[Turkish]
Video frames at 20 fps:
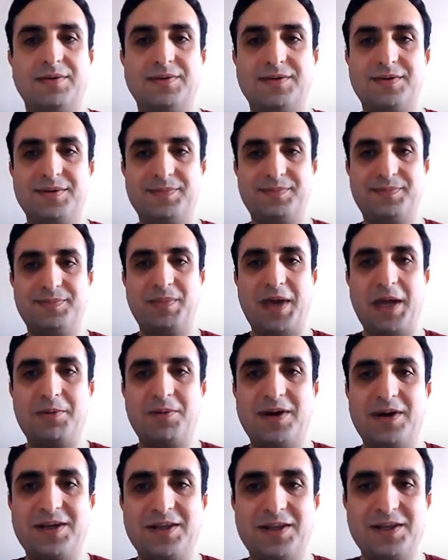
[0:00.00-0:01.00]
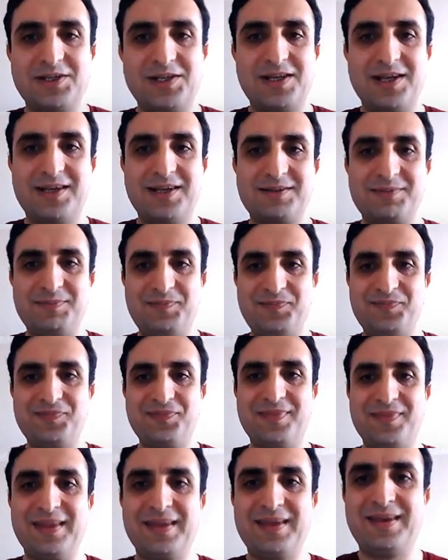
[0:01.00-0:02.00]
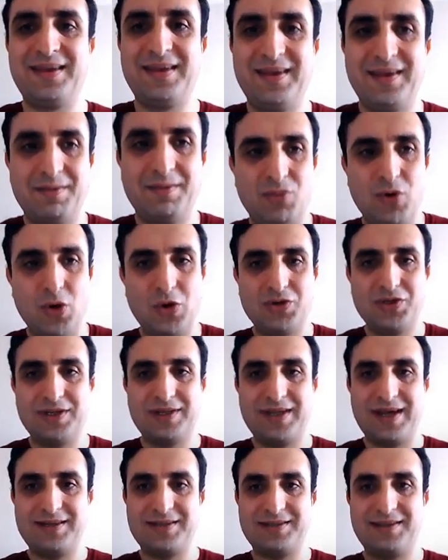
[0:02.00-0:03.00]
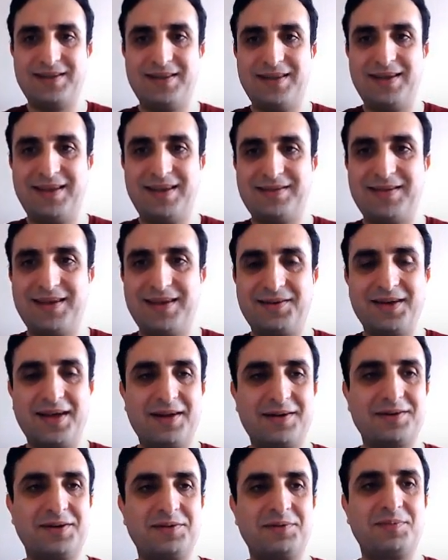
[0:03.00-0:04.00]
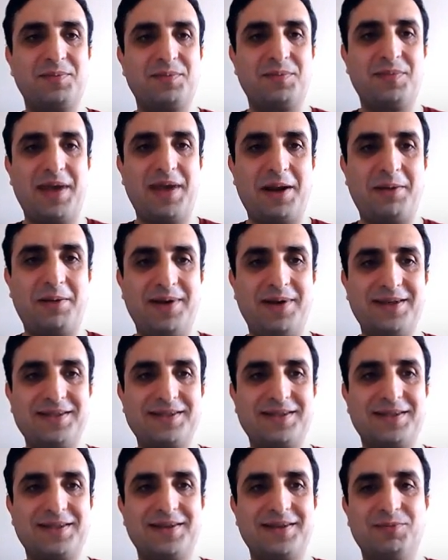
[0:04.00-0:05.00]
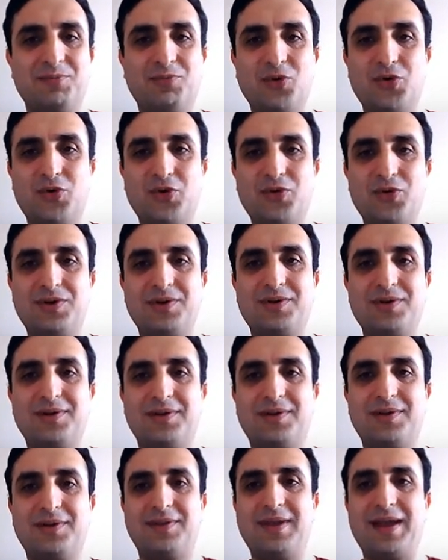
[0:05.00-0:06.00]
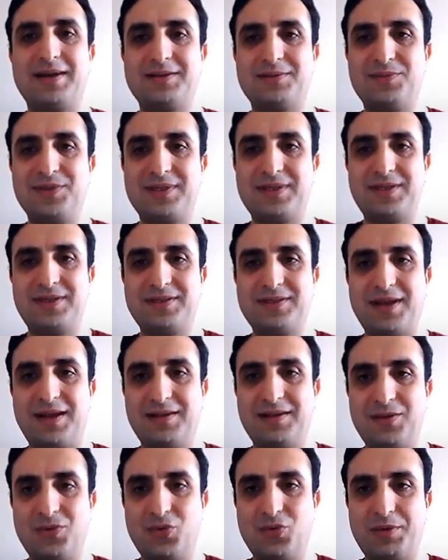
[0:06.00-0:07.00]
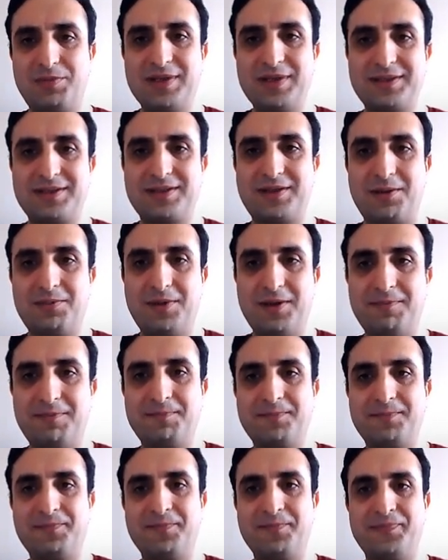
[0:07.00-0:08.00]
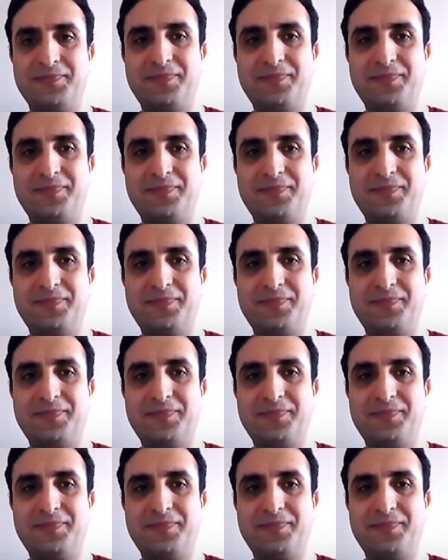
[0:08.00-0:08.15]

Evet, merhaba arkadaşlar. Biyoloji dersinde tekrar beraberiz. Bugün dersimiz insanda üreme sistemi.